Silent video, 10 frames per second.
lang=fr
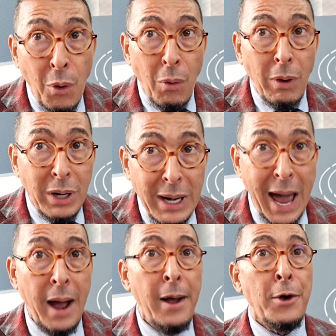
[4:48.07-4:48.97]
Non,
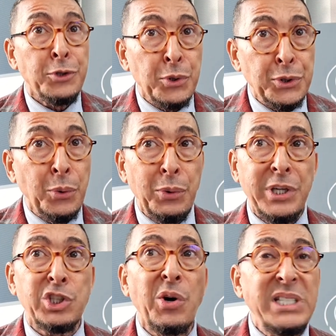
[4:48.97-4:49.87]
là, ce sont
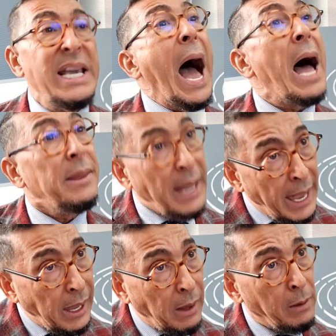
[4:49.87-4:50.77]
des gens qui
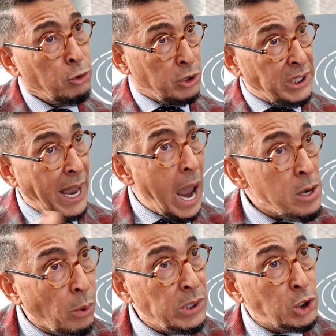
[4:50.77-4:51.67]
adhèrent, je dirais,
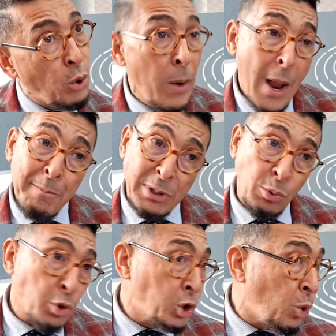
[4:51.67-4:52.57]
à une religion
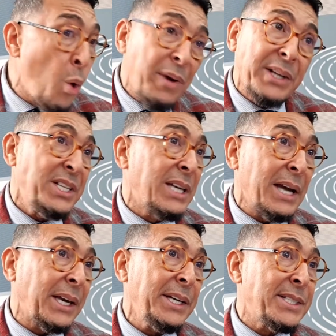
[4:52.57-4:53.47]
parce qu'on se convertit
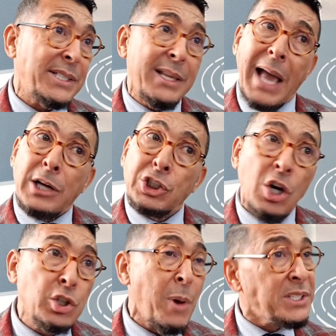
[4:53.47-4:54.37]
qu'à Christ, c'est un
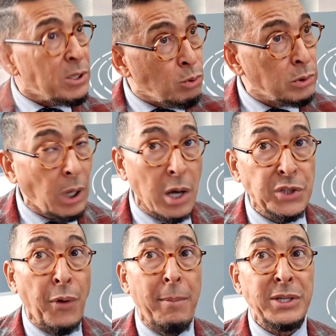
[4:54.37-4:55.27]
changement, c'est une
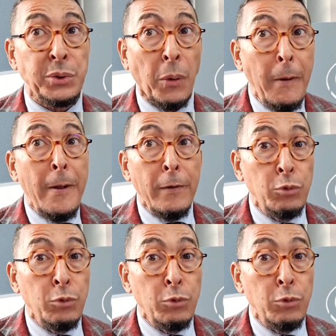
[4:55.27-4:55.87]
transformation.